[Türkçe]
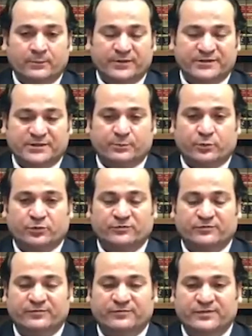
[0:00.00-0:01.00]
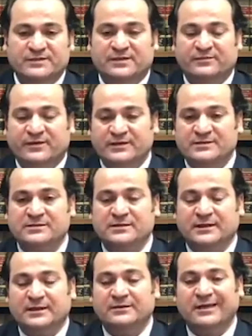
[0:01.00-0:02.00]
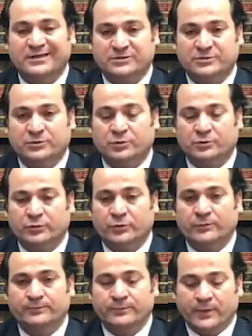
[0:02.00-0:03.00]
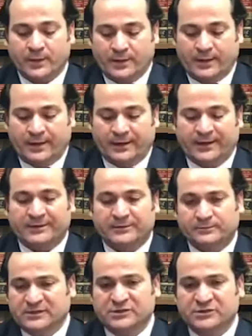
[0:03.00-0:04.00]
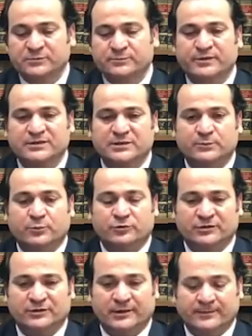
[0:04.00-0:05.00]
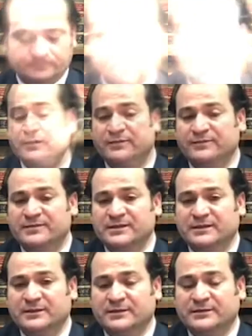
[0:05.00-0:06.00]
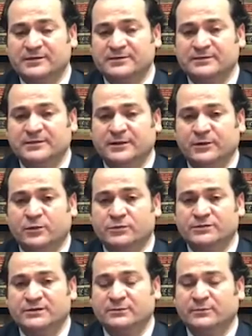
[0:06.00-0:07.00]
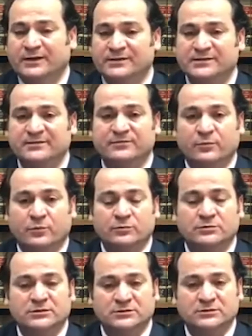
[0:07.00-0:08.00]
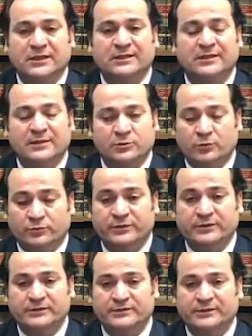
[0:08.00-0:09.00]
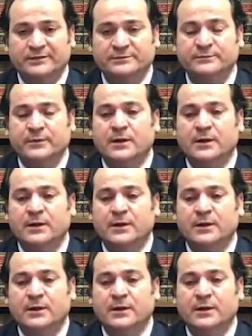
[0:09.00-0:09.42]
pasaport, vize ve izinlere ihtiyaçları oluyor. Eğer kişinin pasaport ya da belli vizeleri ya da izinleri yok ise maalesef o sınırdan geri gönderilirler.